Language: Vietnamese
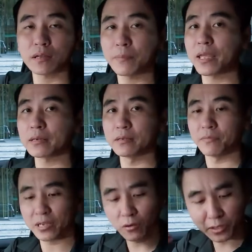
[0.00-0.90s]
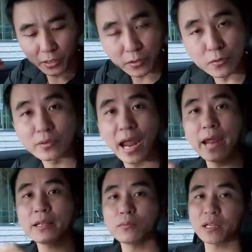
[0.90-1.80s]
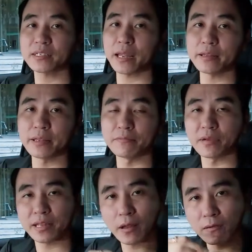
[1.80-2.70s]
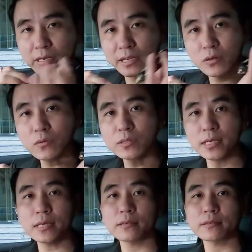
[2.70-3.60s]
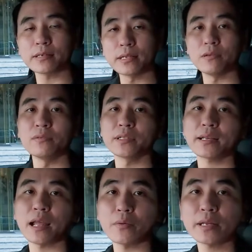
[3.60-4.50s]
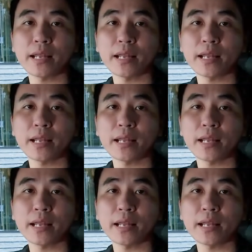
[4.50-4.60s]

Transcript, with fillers: cảm nhận được phải có nhiều cái để chúng ta trải nghiệm và chọn được cái tốt nhất để giao lưu với tất cả quý khách